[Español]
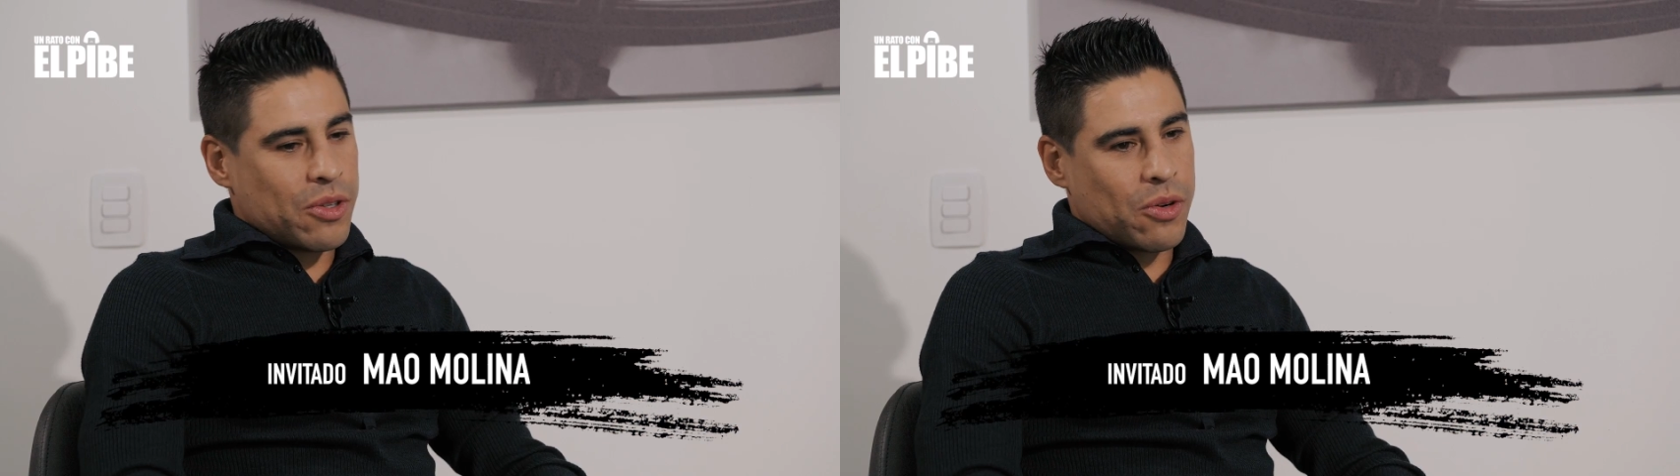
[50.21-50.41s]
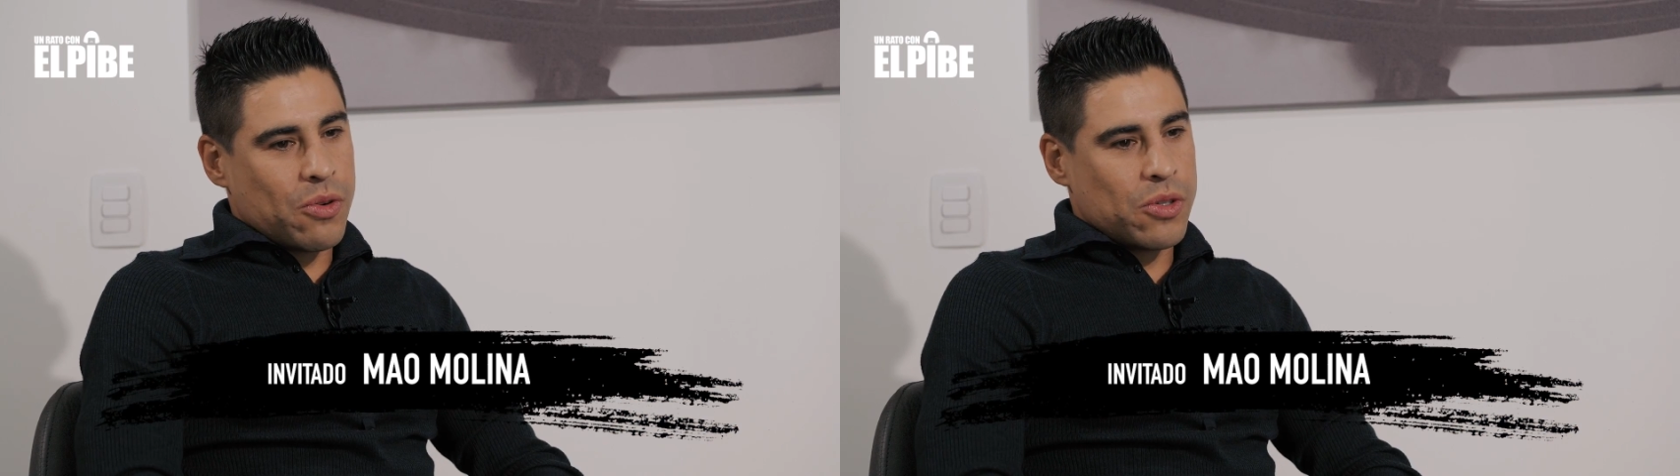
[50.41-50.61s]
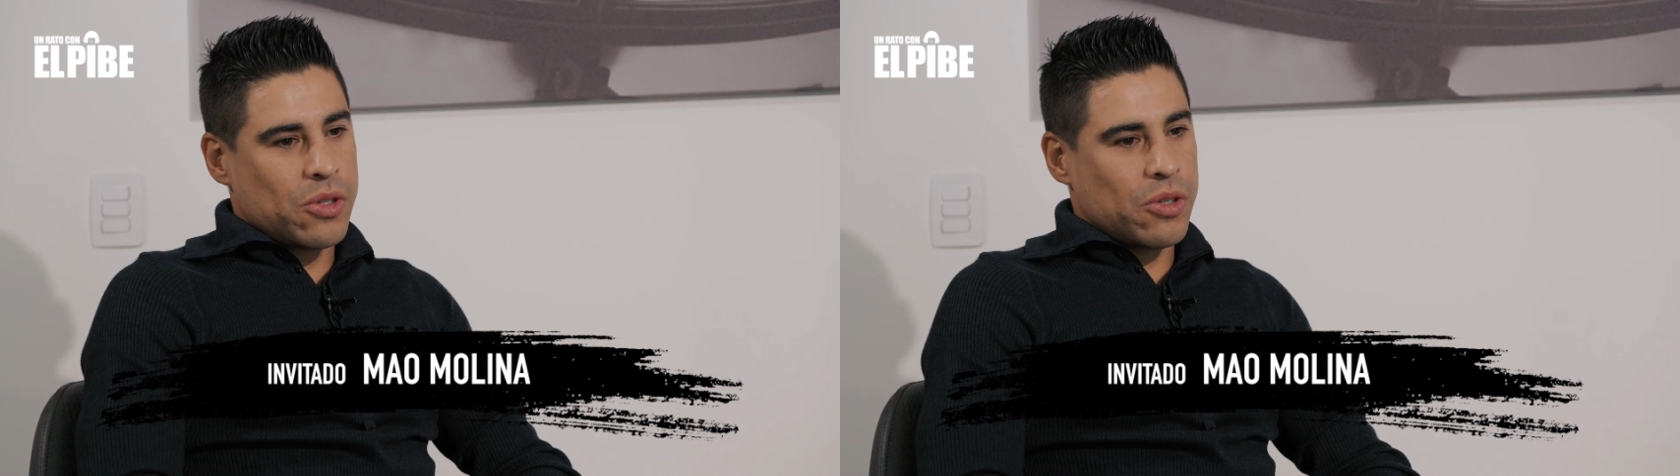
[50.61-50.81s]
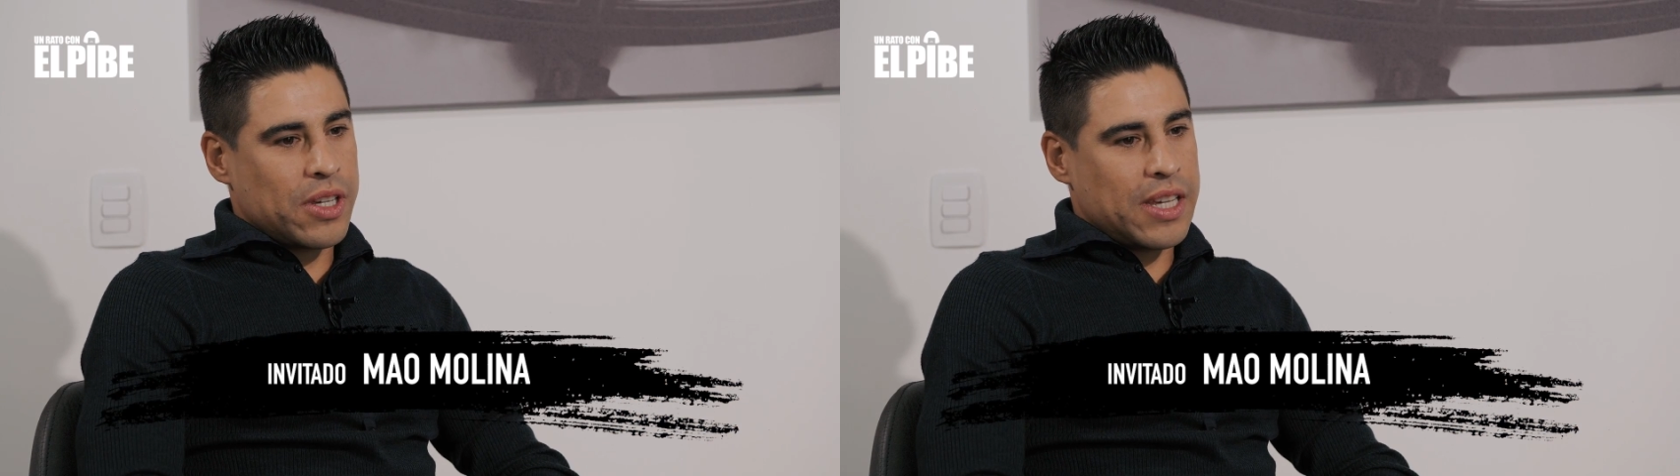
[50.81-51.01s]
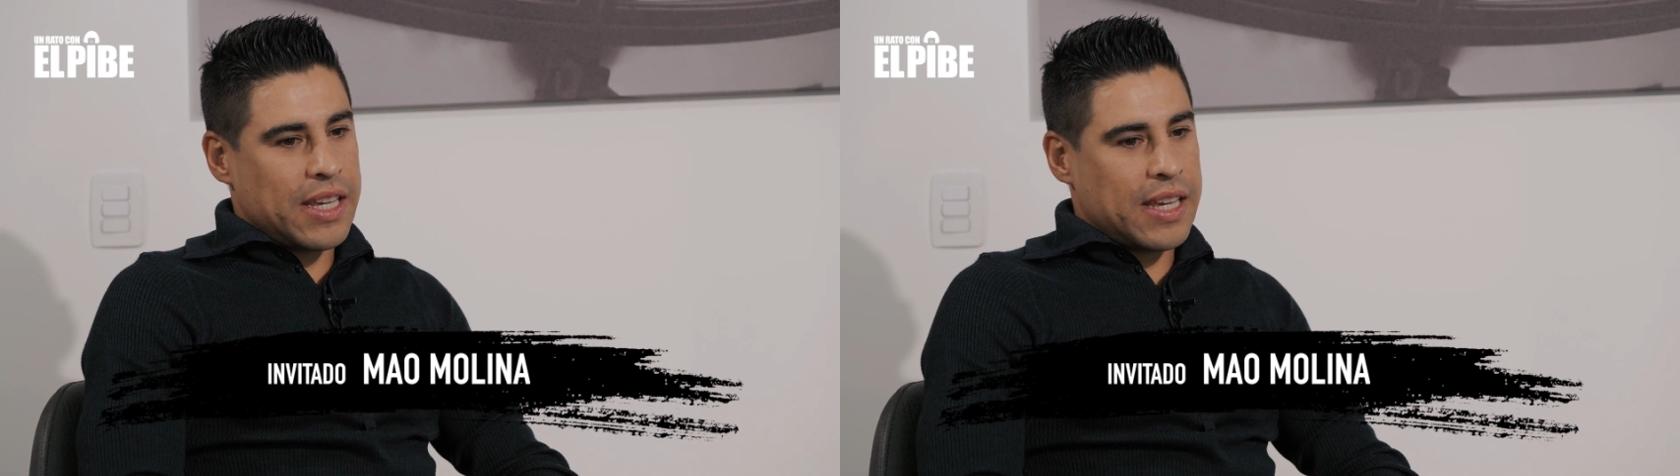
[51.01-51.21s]
orgullo
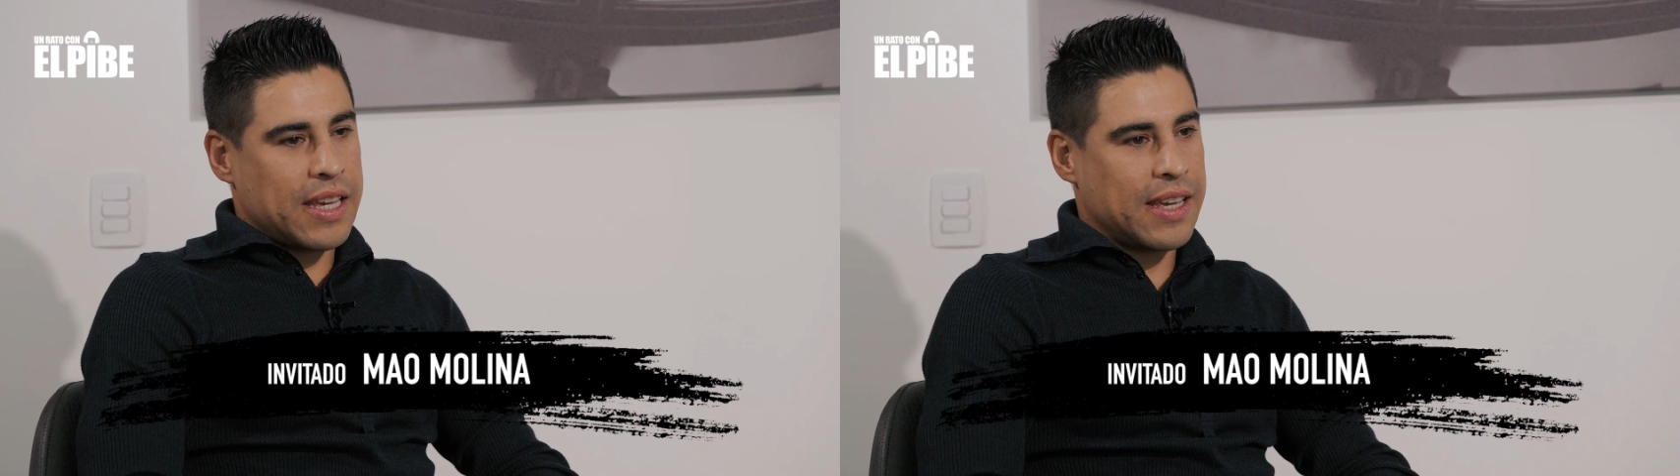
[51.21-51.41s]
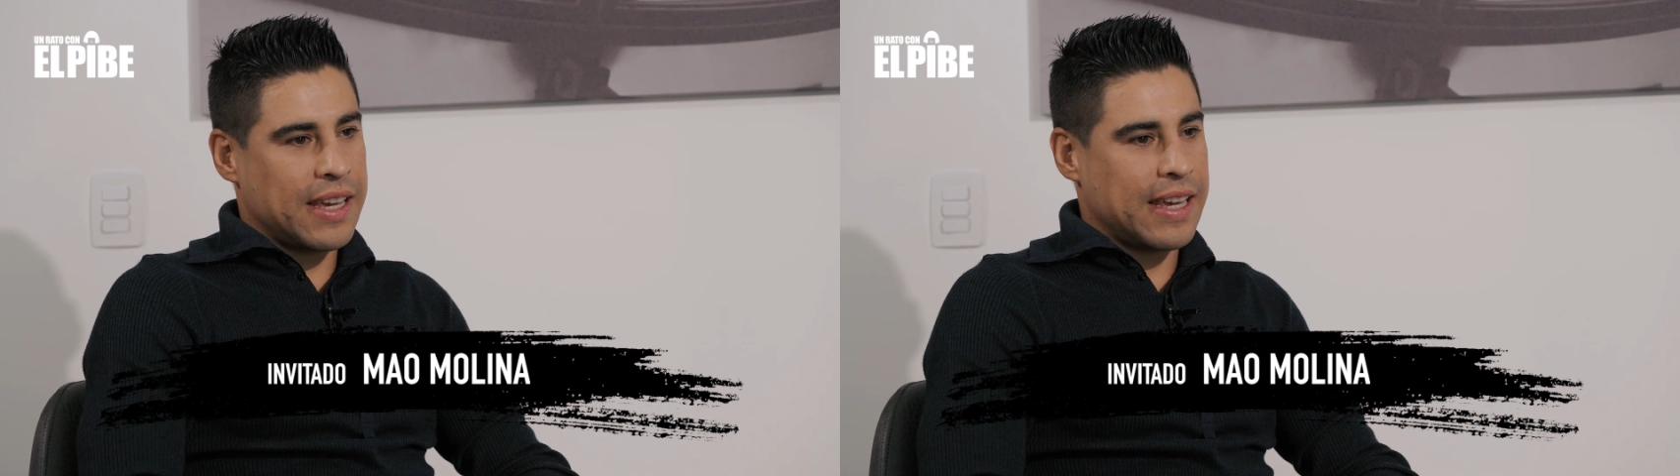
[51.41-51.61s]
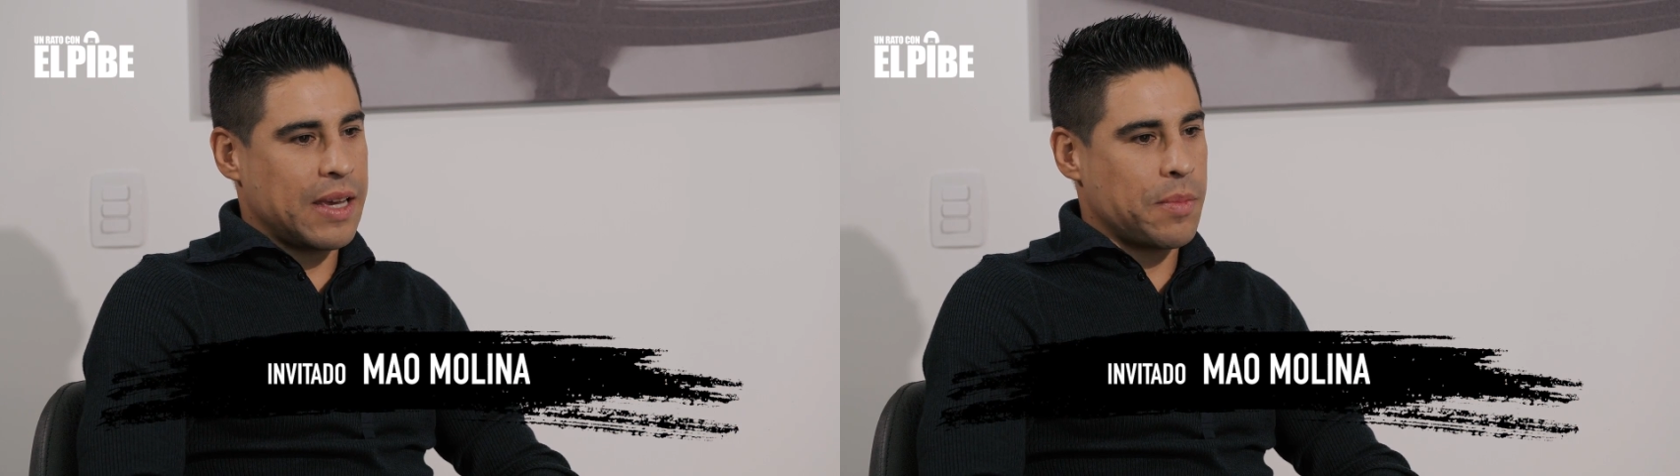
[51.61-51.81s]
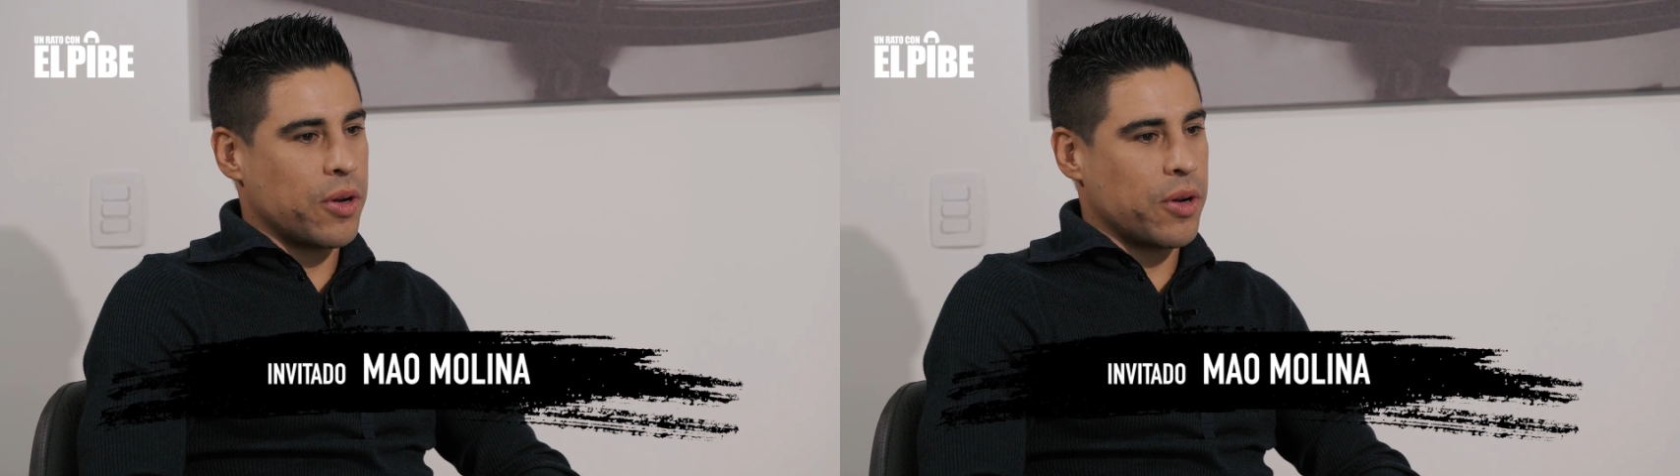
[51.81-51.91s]
y eh,